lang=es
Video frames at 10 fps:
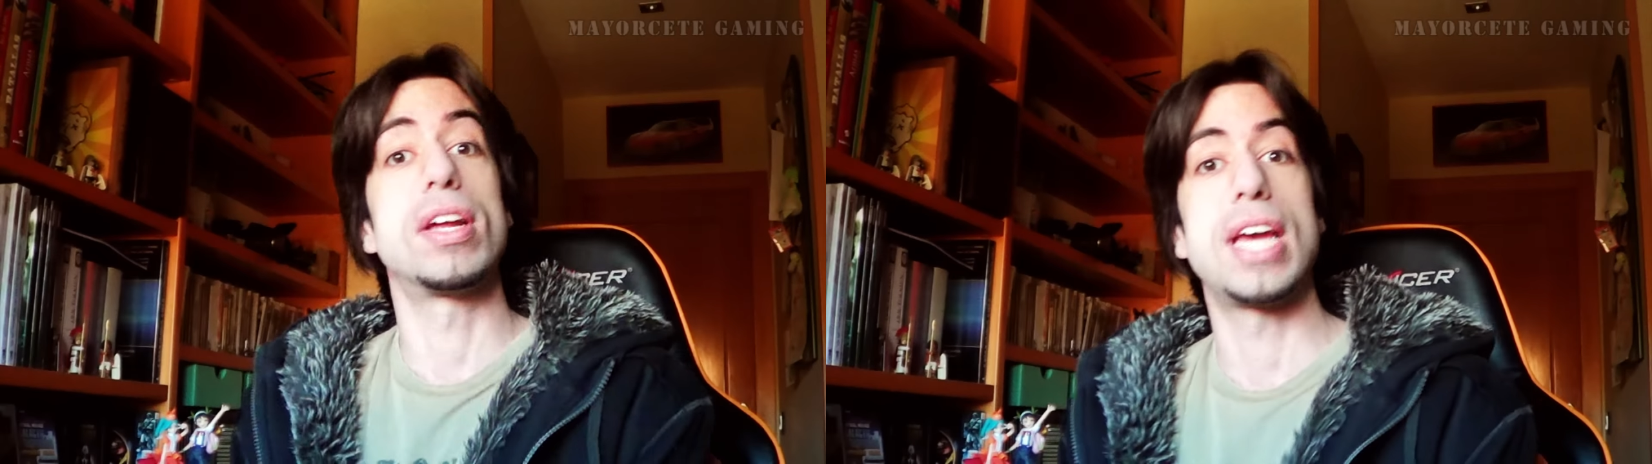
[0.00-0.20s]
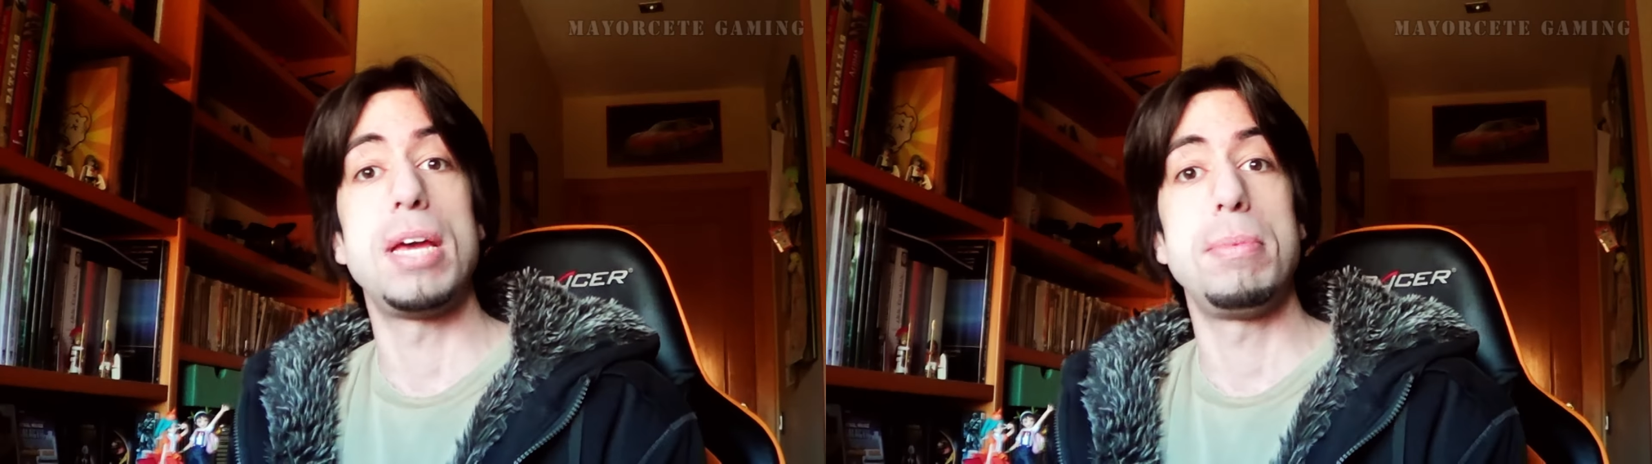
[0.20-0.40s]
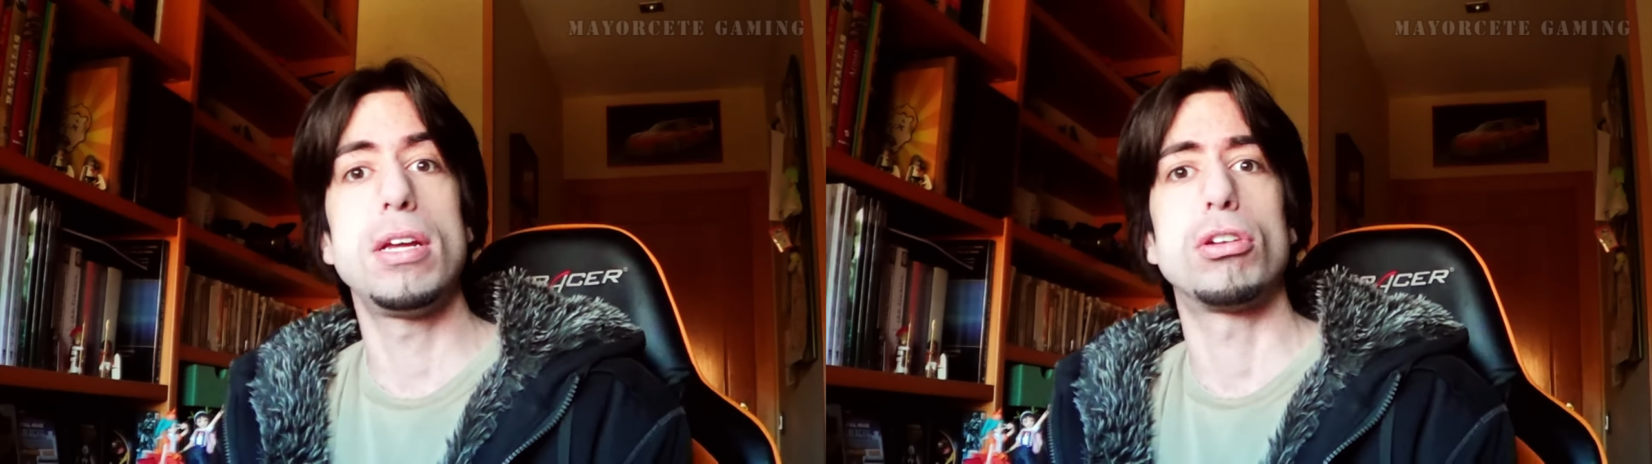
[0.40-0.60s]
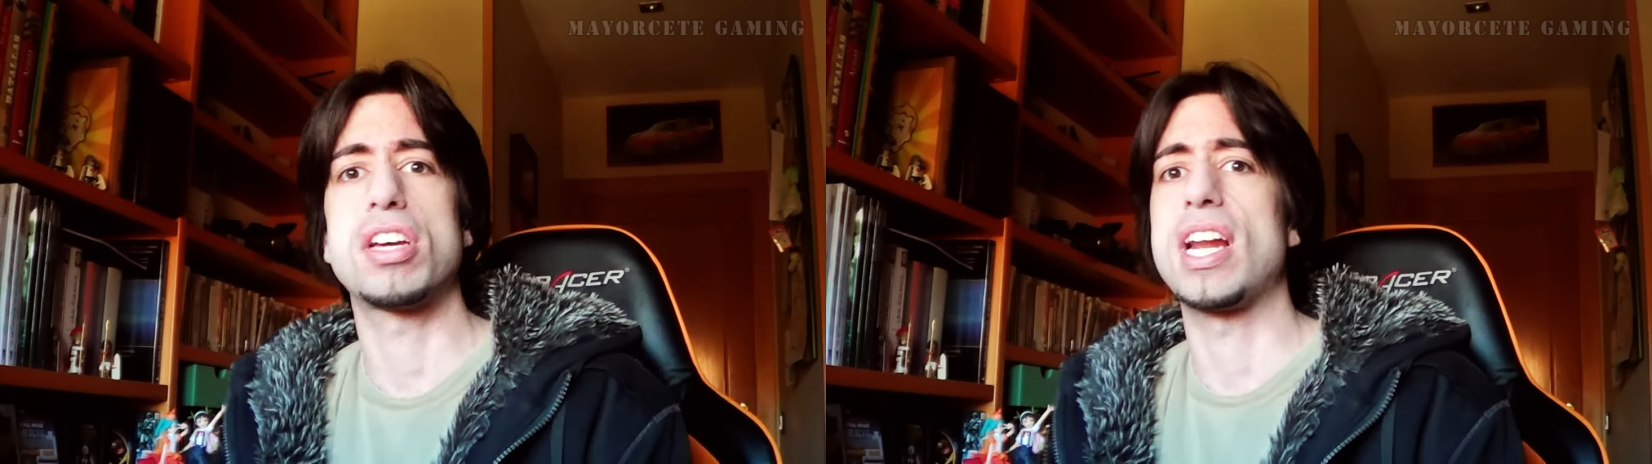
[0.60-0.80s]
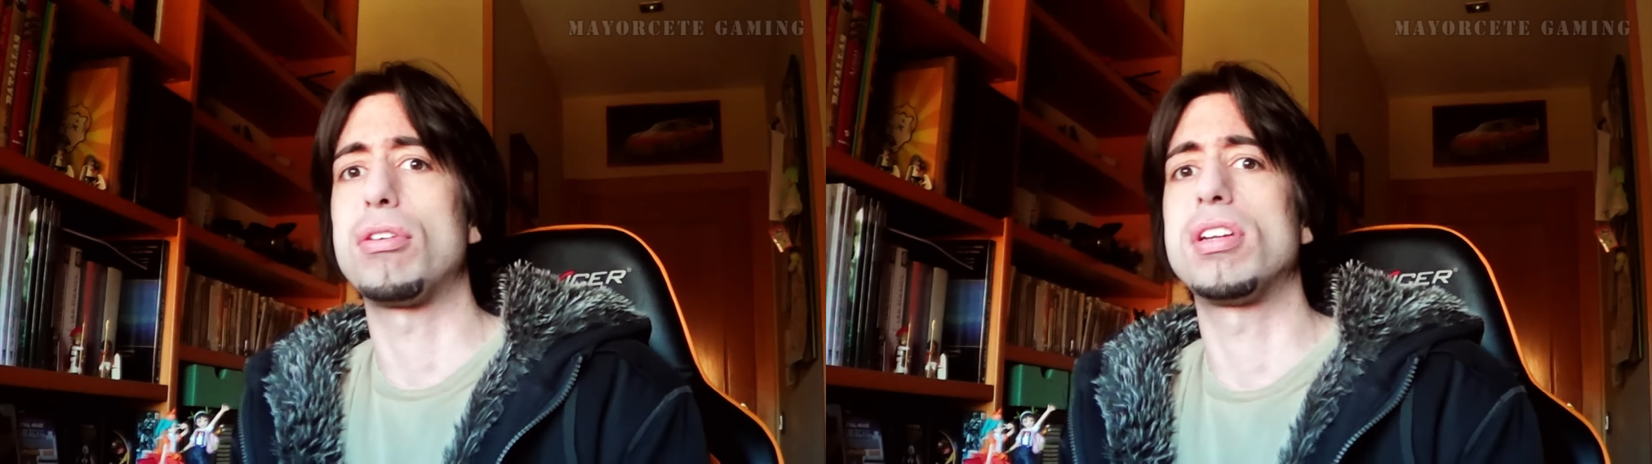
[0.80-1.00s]
Gaming,
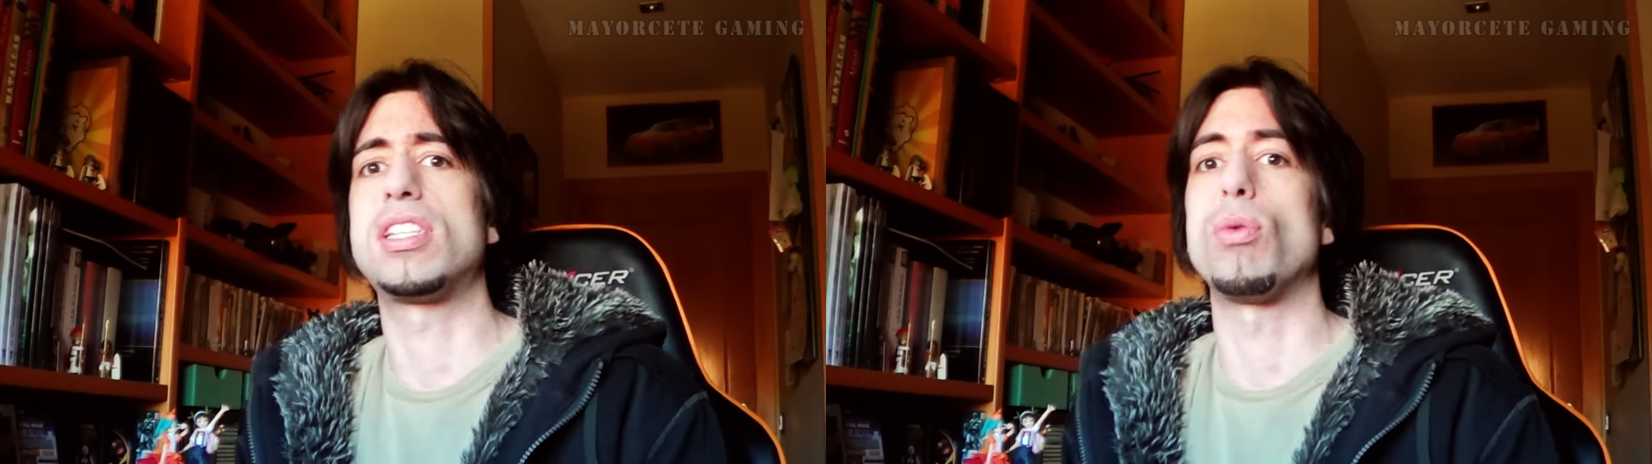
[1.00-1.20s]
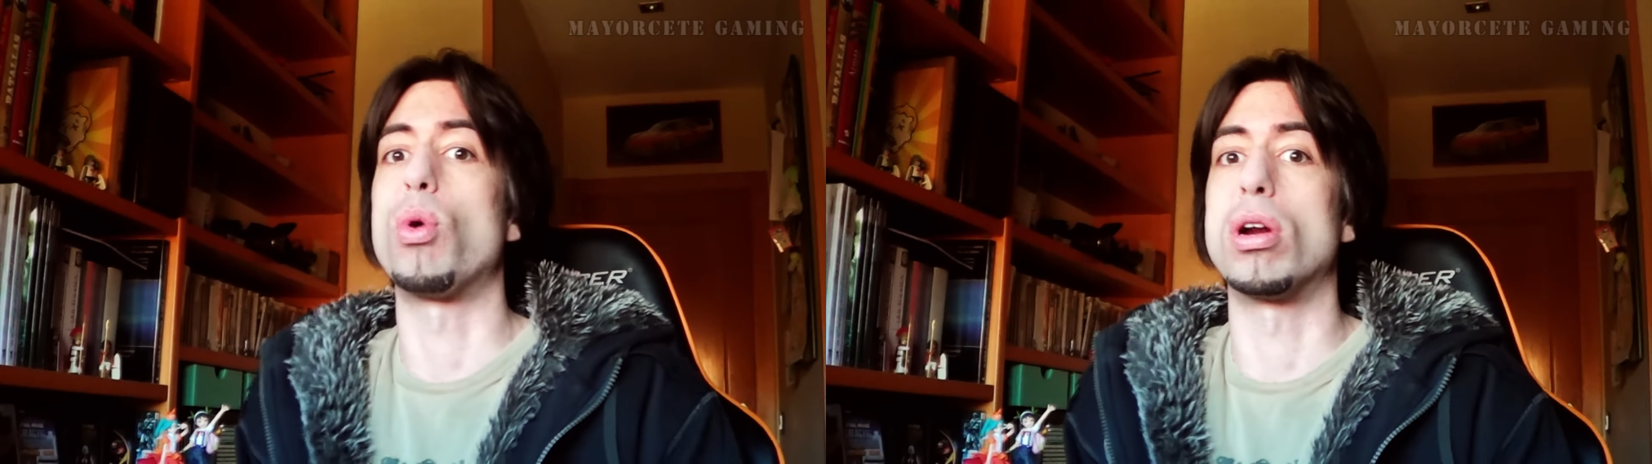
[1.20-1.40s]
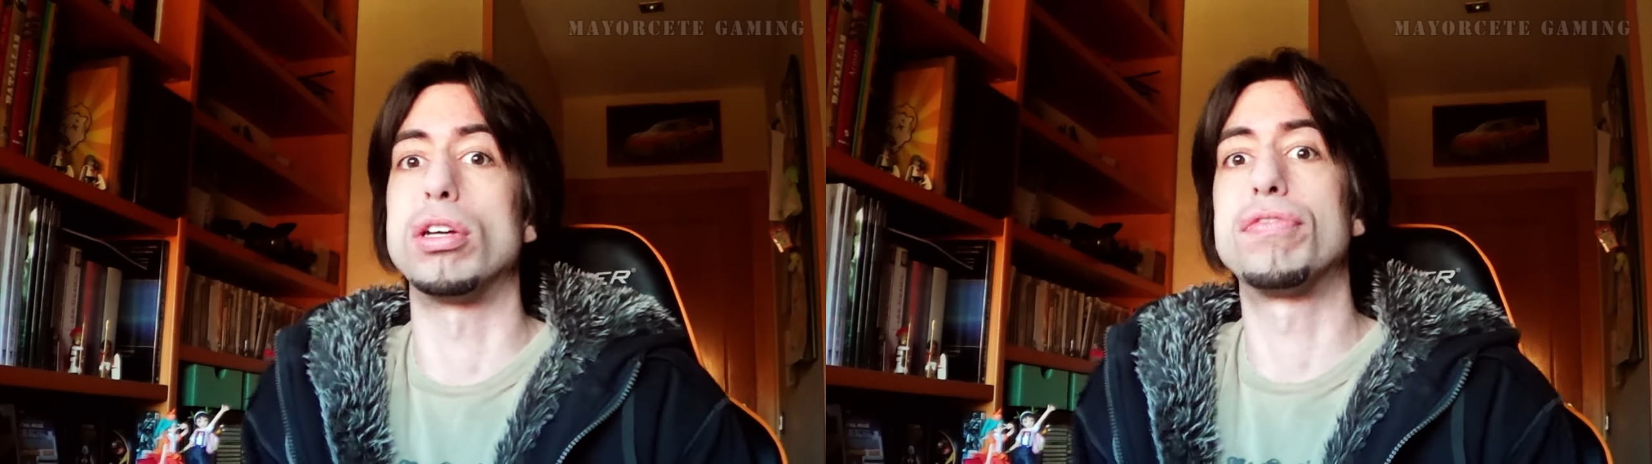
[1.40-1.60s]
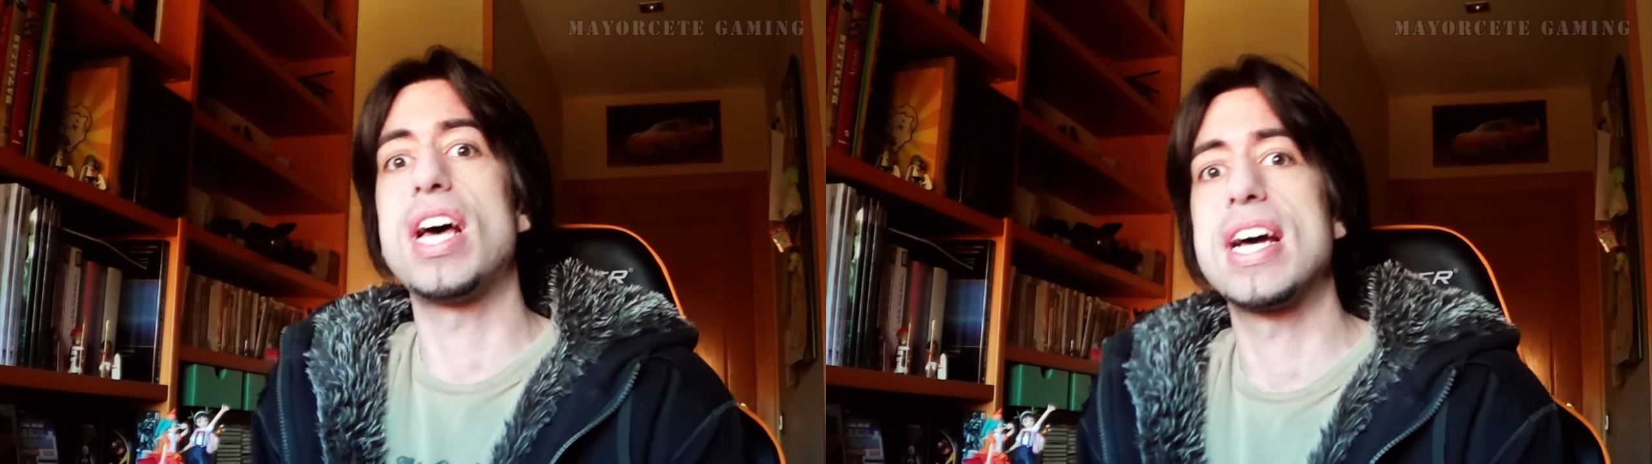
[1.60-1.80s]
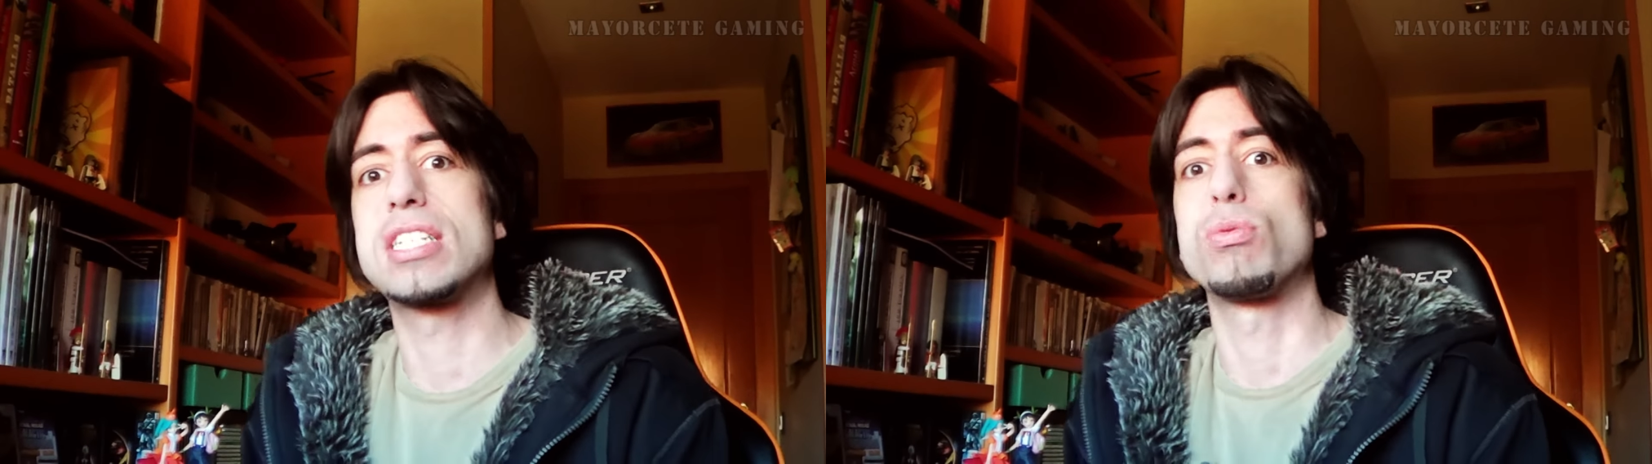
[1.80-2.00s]
los creadores de World of
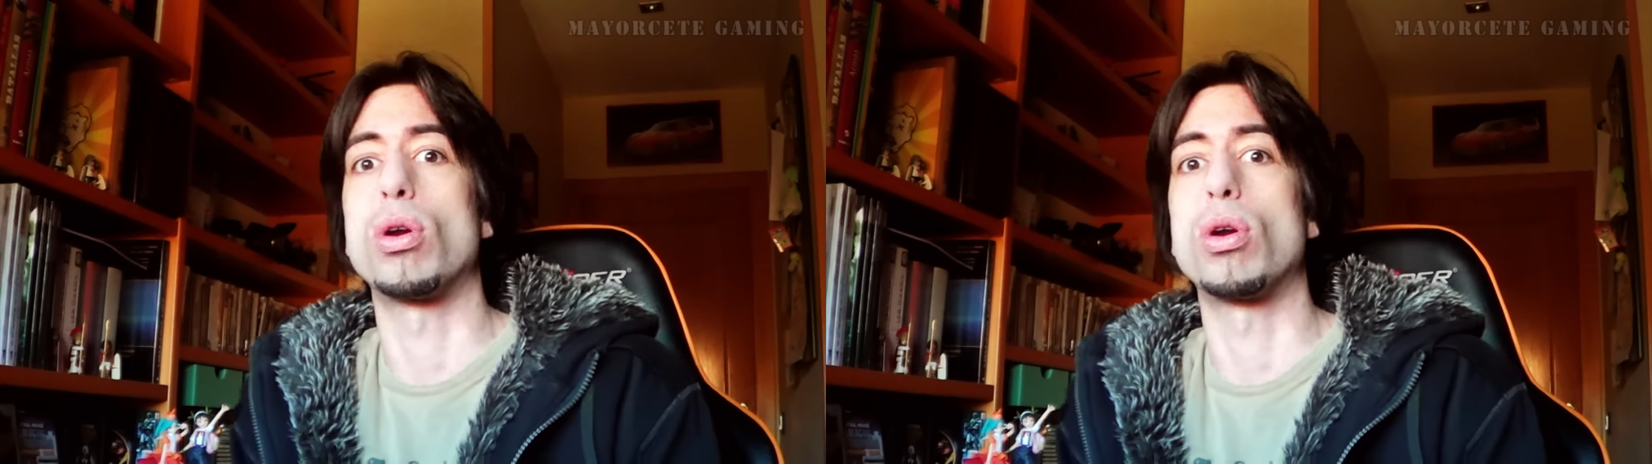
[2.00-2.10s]
Tanks,